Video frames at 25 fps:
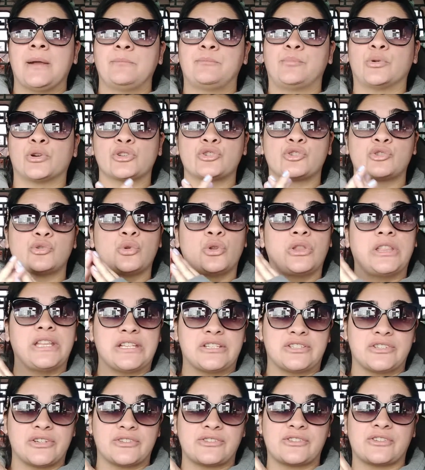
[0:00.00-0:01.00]
por sus
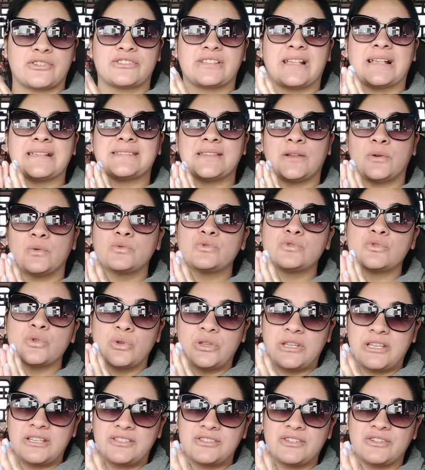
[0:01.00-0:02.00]
dichos, o sea, según sus
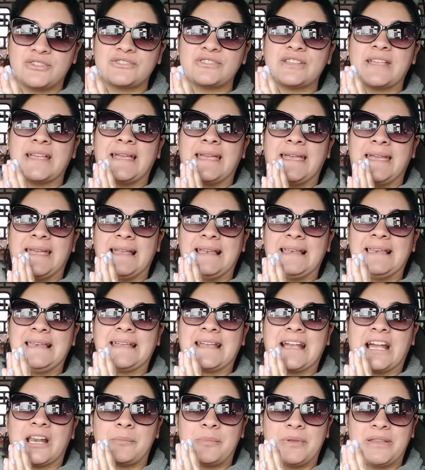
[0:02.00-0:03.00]
dichos, el
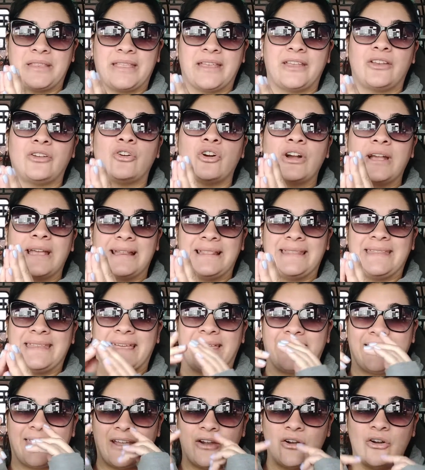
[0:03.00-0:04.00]
carpintero el
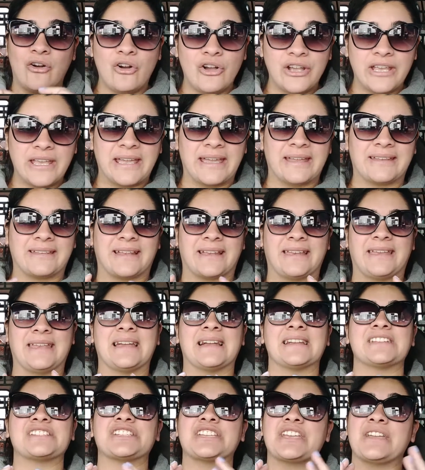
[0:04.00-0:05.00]
día de hoy
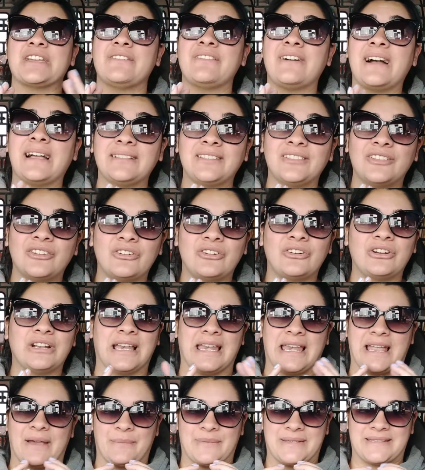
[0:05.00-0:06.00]
estaría llevando
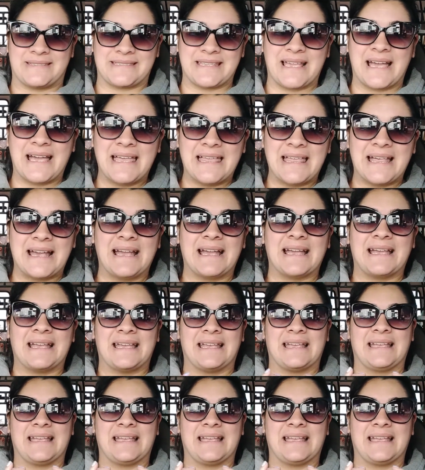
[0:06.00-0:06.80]
la mesada.